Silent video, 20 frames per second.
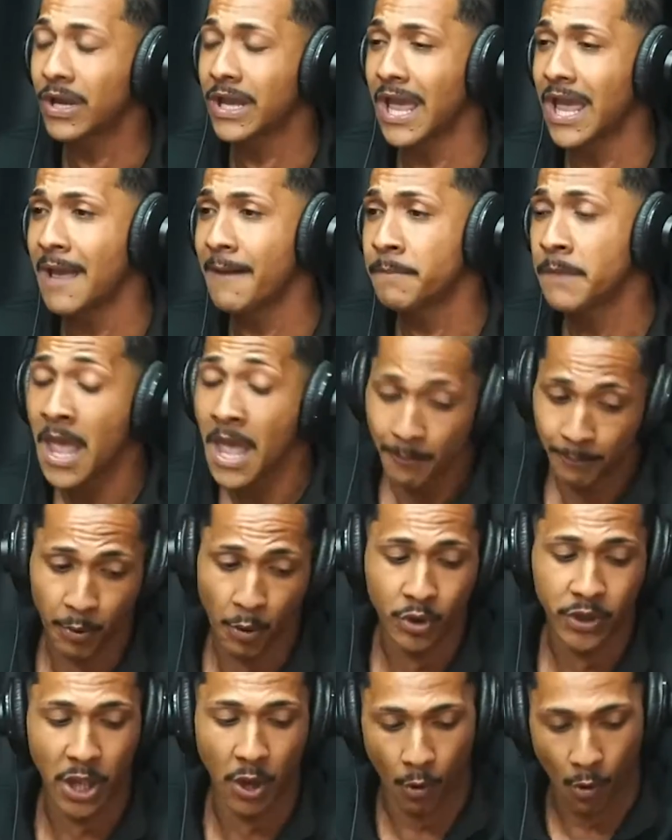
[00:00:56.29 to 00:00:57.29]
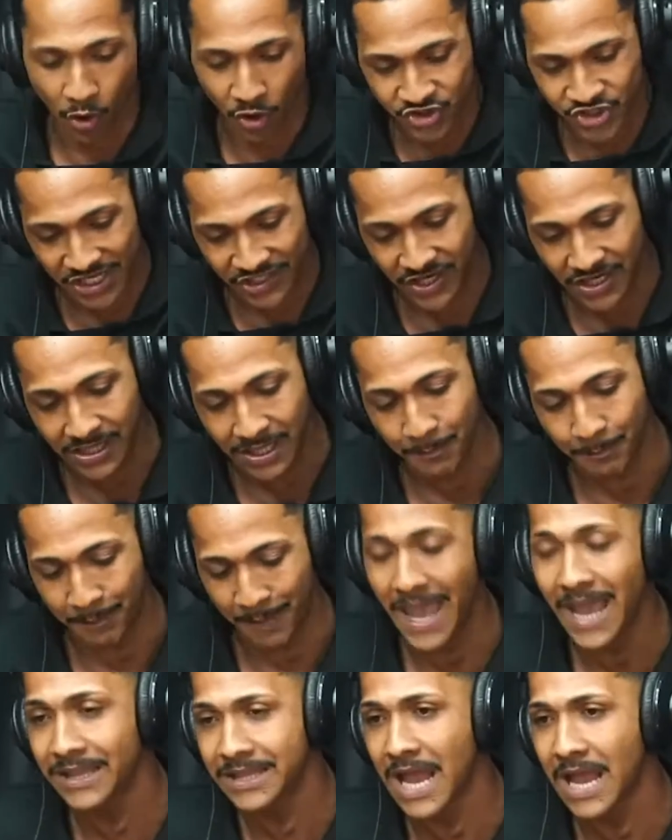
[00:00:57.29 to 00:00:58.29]
Por quê? Porque hoje a
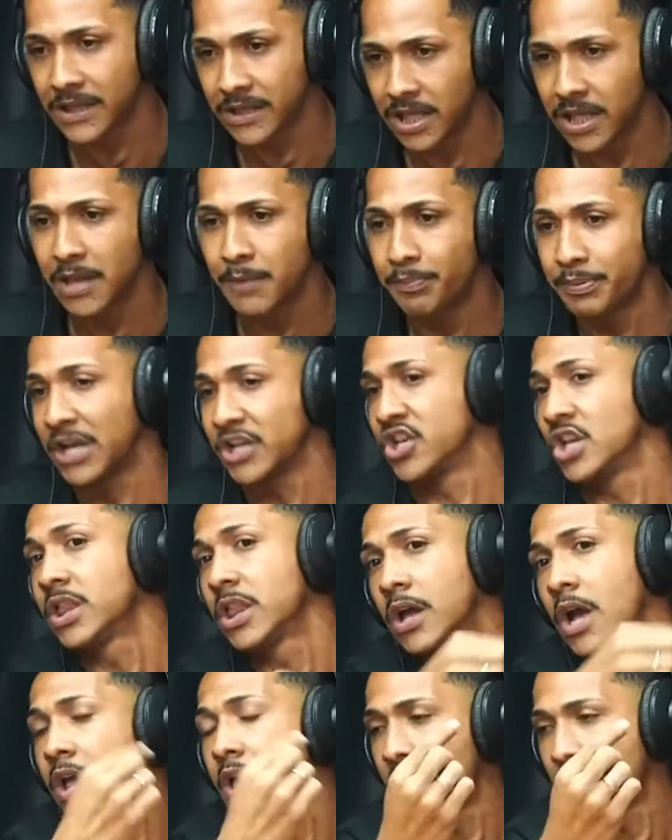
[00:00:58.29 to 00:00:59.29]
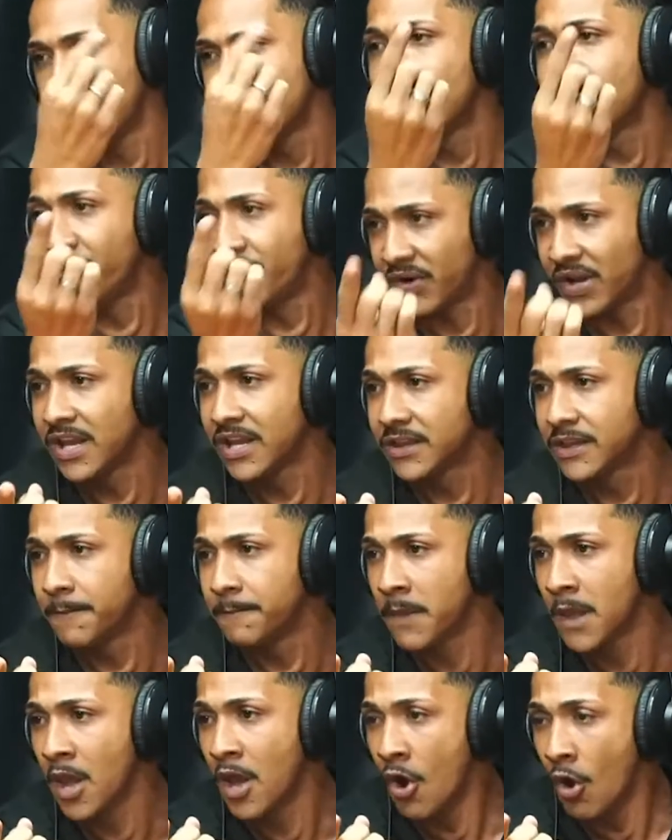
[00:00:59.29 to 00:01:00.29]
gente perde aqui para a gente ganhar lá na
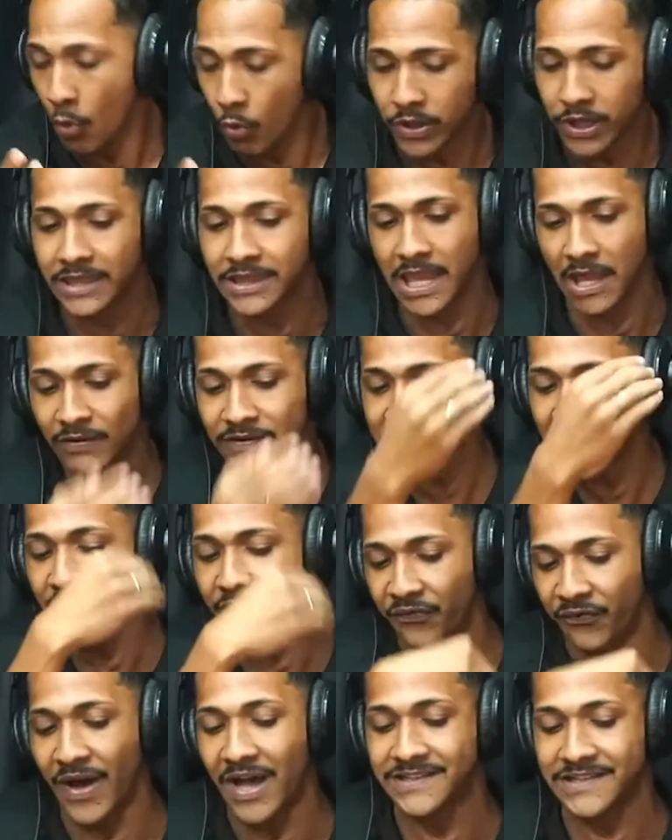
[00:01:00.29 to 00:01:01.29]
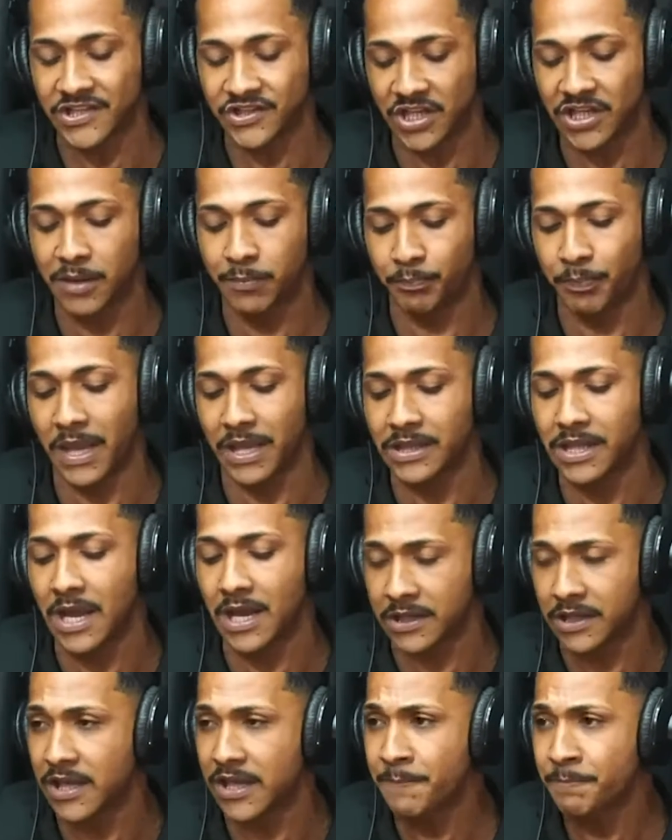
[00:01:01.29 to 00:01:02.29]
frente. O que Deus ele faz a gente
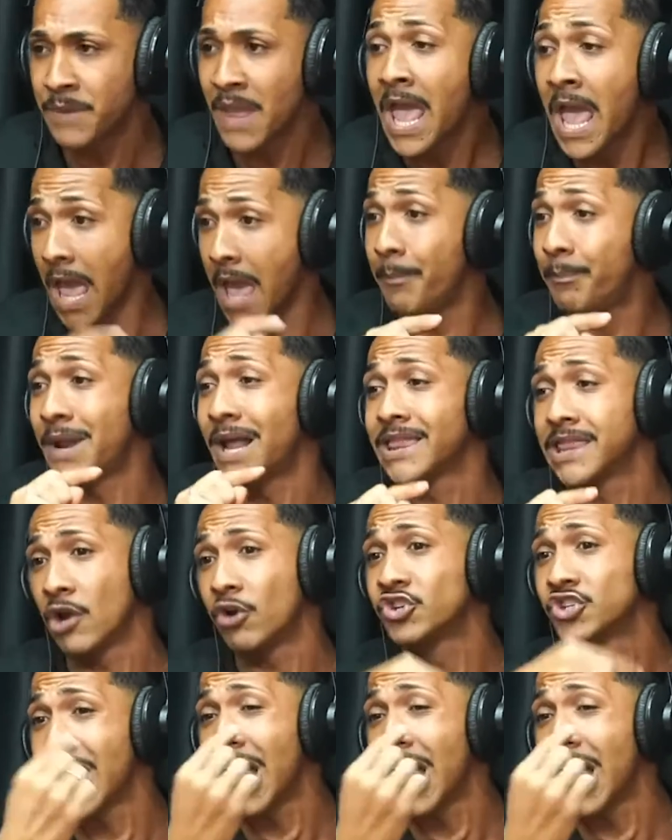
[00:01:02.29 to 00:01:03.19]
perder aqui é para